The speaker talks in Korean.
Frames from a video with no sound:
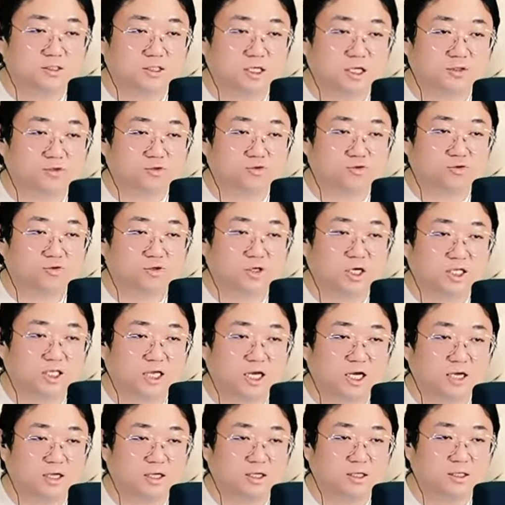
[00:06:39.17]
셋둘
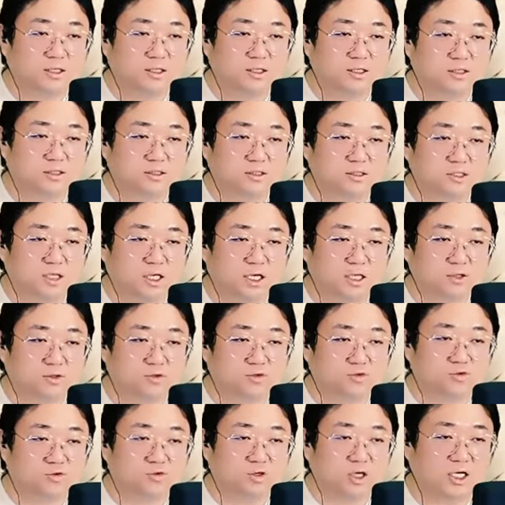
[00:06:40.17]
하나
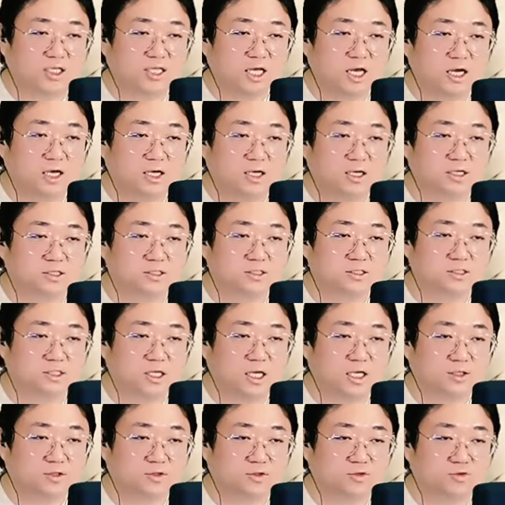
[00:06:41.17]
셋둘 하나
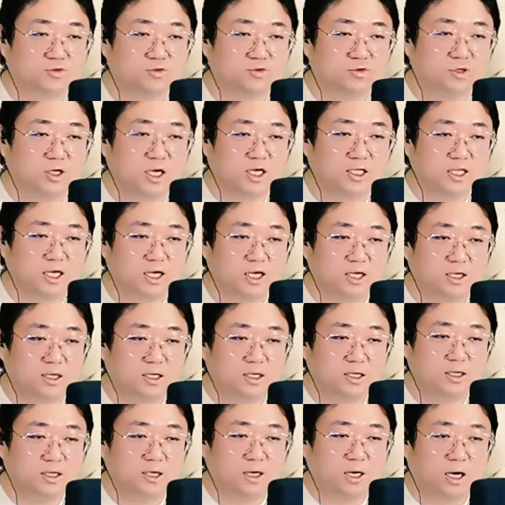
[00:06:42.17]
셋둘 하나
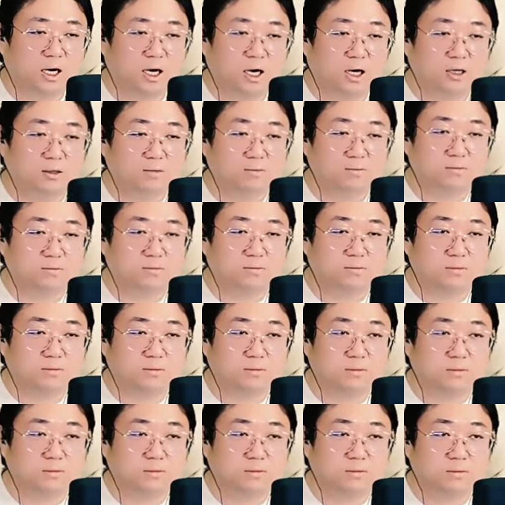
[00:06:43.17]
아
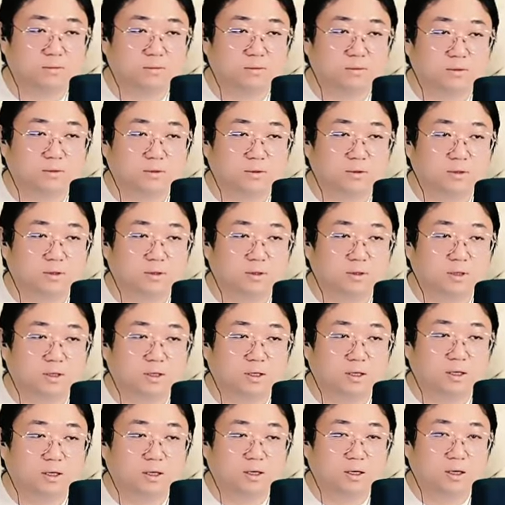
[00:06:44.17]
아니 보고
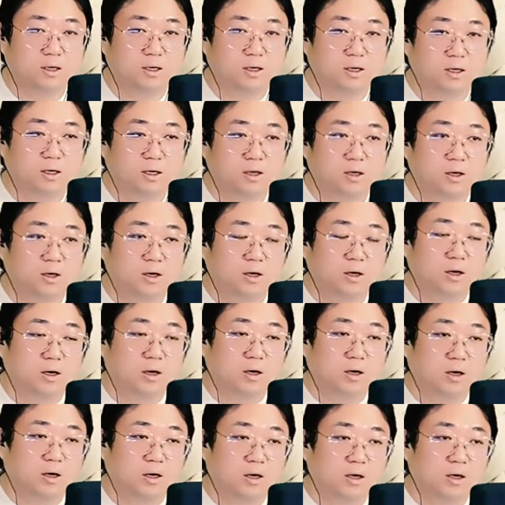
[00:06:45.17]
가야지 살려드릴게 오케이